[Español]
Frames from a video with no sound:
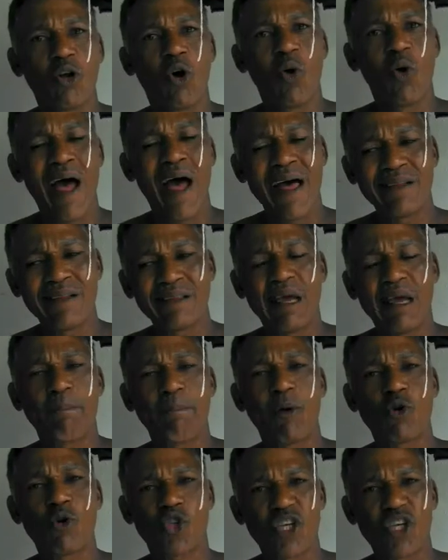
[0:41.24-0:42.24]
lo antes
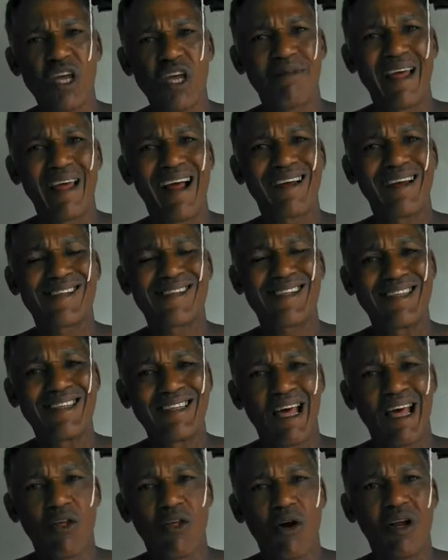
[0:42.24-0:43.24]
posible al
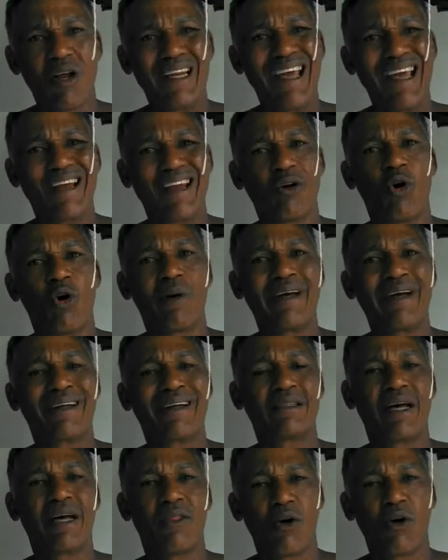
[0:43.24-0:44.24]
senador y al
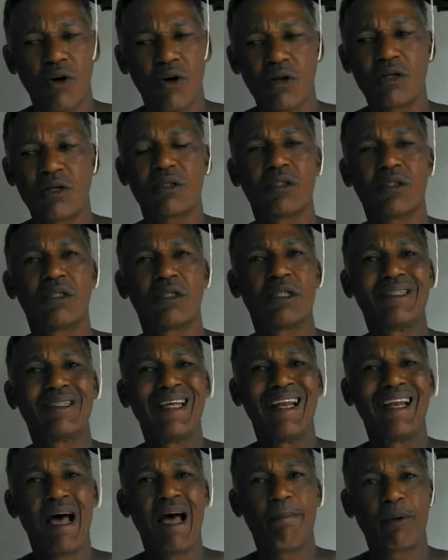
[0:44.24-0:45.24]
gobernador
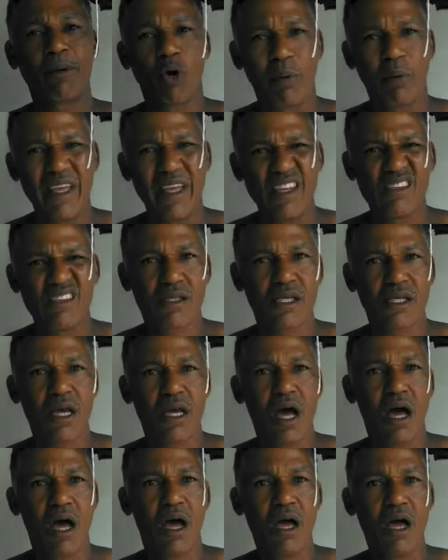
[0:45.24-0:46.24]
de la
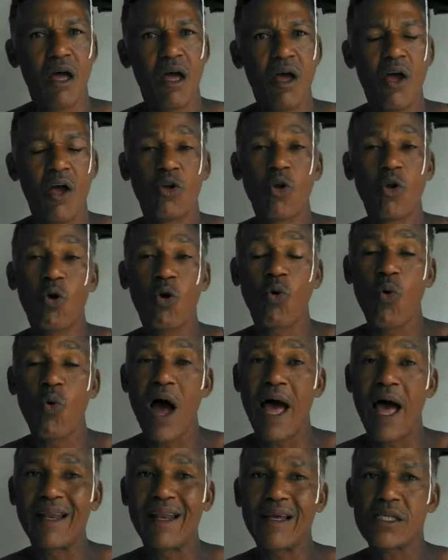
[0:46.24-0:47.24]
provincia, los
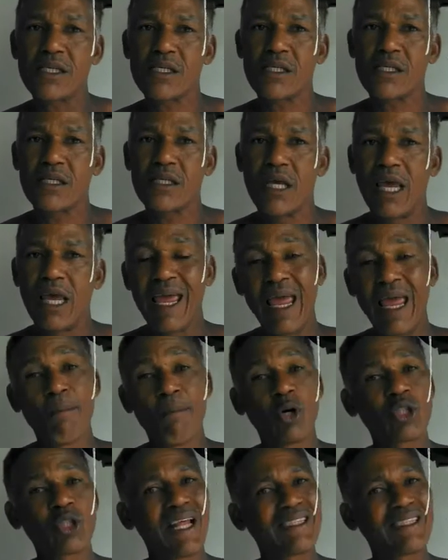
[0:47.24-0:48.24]
cuales
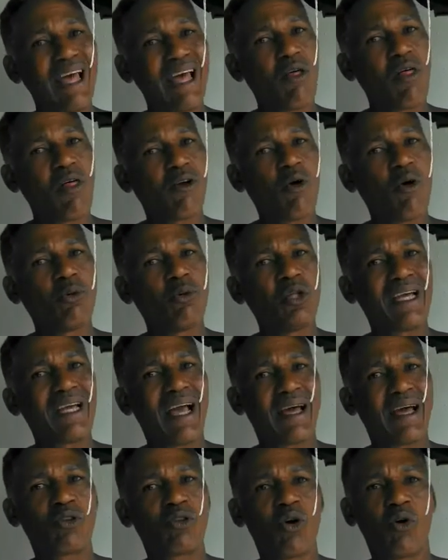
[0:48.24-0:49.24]
hemos tratado de
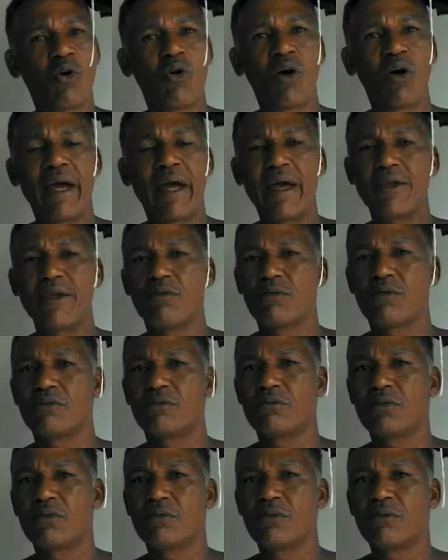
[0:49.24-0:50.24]
comunicarnos con ellos
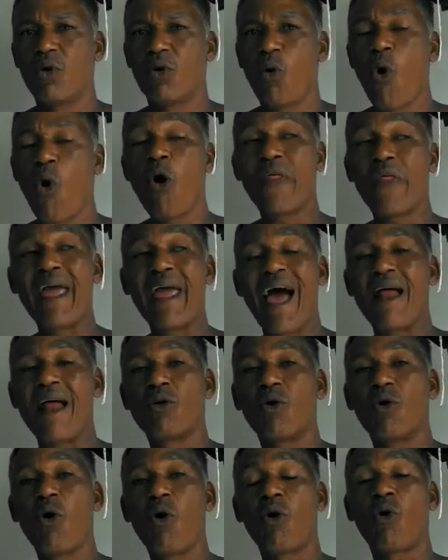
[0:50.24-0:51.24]
o, de,
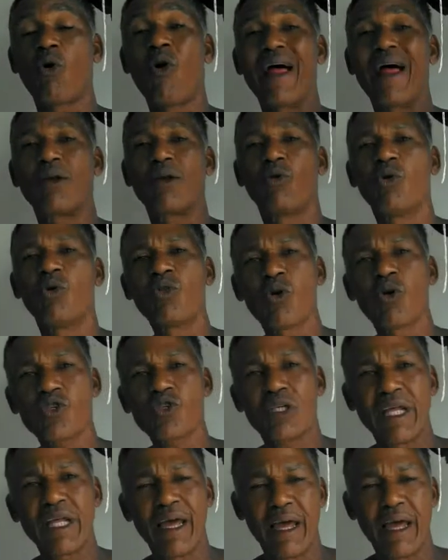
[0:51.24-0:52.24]
o con
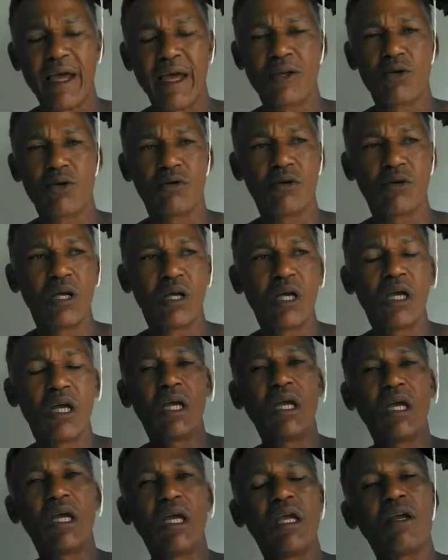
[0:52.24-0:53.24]
algunos de ellos,
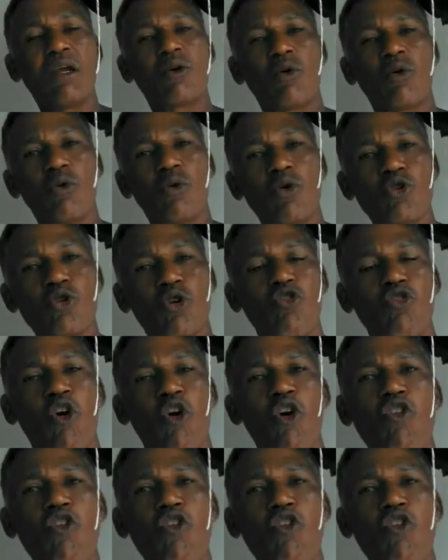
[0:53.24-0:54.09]
incluso no